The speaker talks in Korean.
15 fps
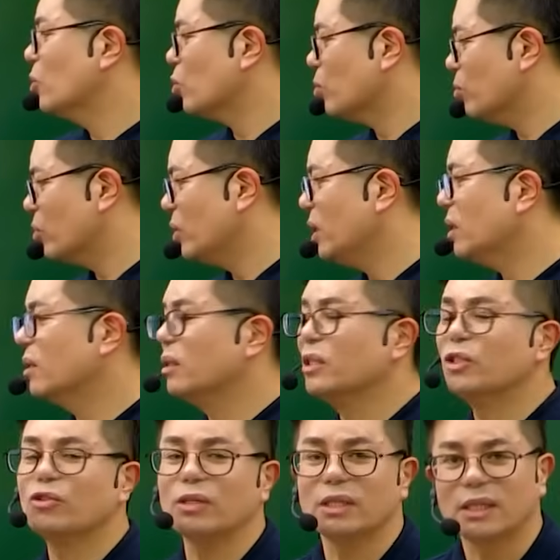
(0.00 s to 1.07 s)
충분히 그릴
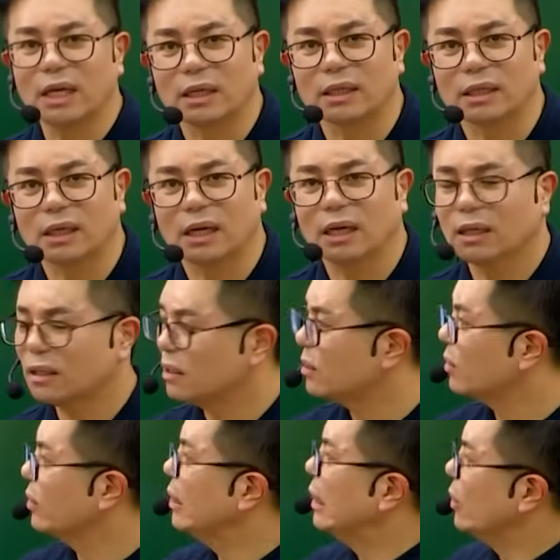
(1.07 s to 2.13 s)
수 있지 않을까. 그래서